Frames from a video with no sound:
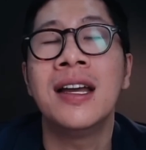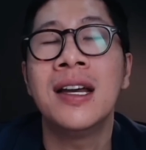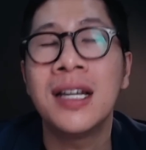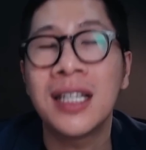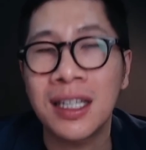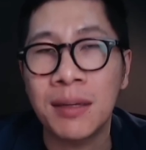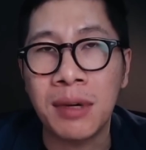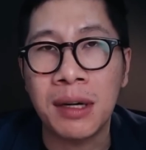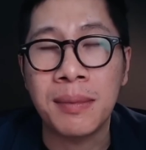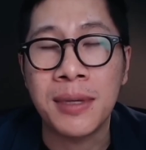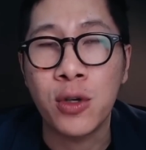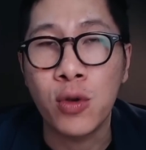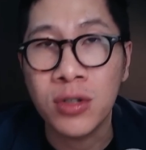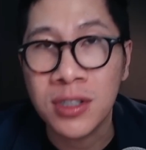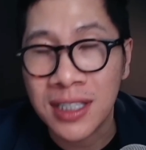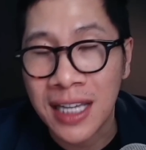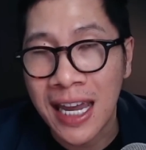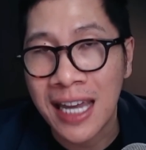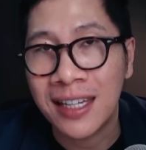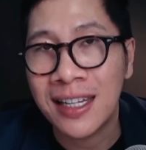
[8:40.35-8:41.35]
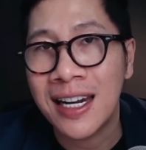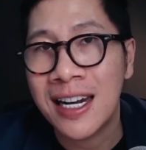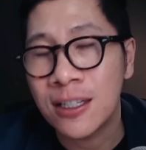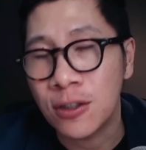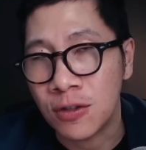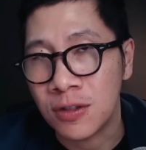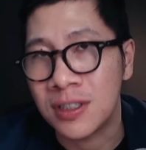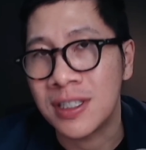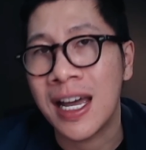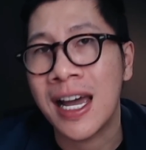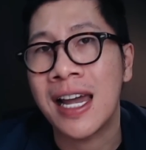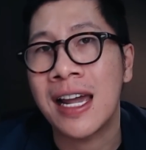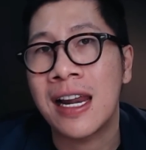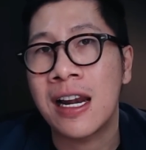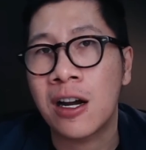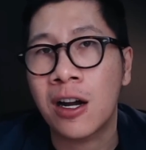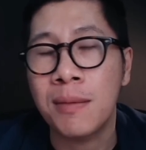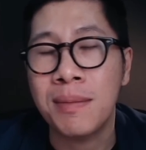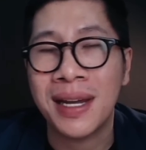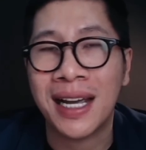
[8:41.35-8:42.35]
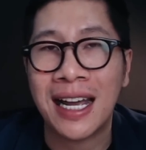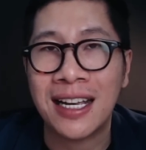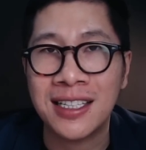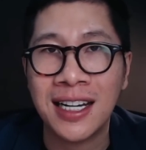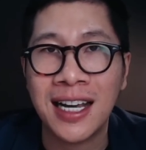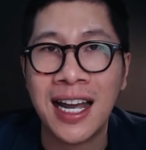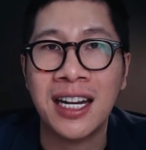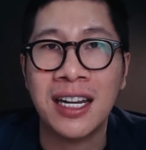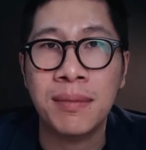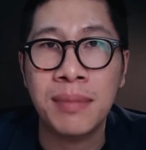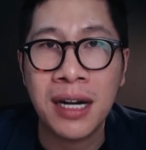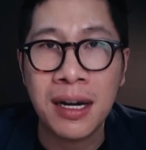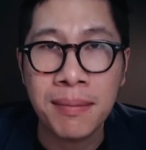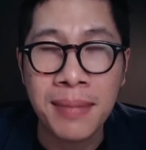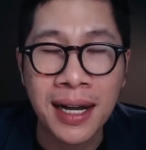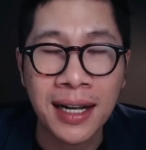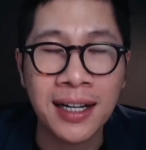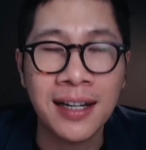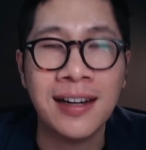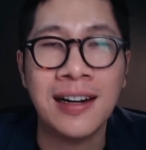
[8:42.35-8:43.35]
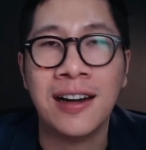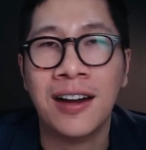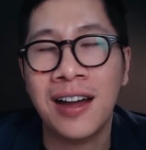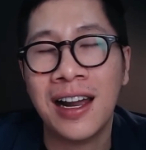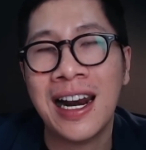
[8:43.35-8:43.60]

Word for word: ถ้ามันมียูสเคสที่น่าสนใจ แล้วก็มีการใช้งานที่เพิ่มมากขึ้น แล้วก็